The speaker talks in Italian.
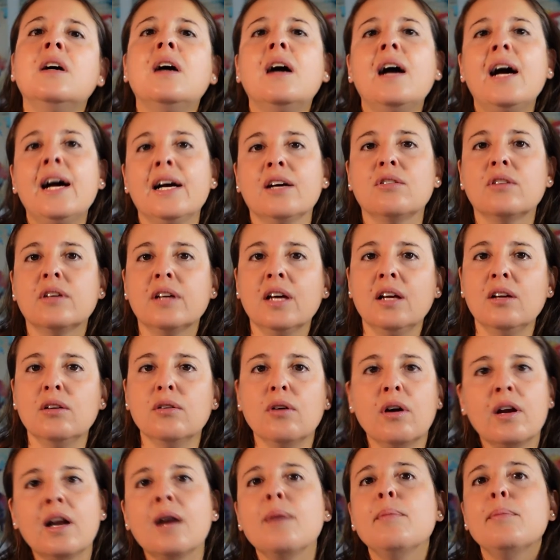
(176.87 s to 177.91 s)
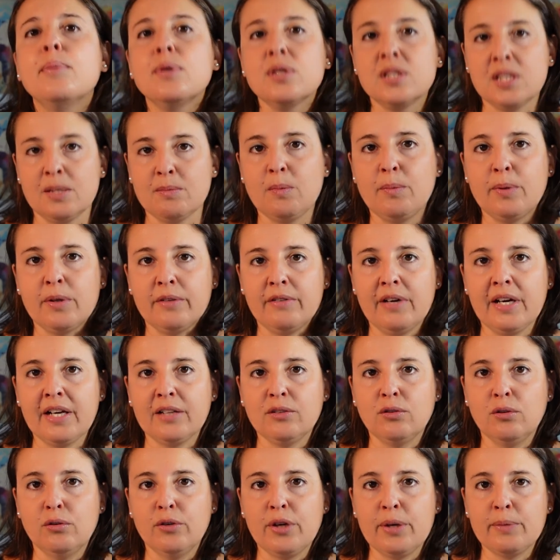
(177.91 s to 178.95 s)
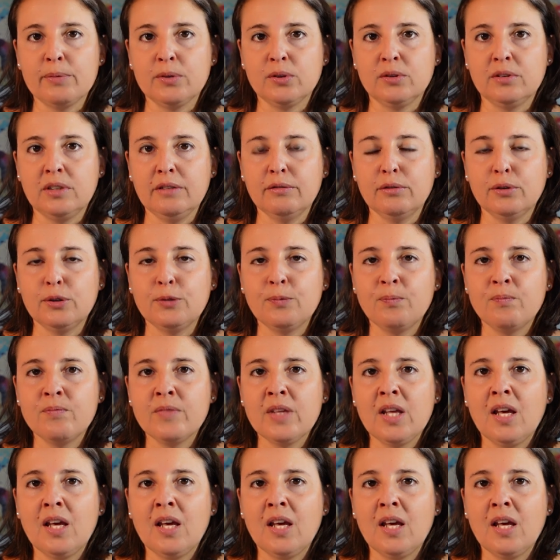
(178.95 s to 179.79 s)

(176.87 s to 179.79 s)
ecco che allora possiamo provare dolore emotivo.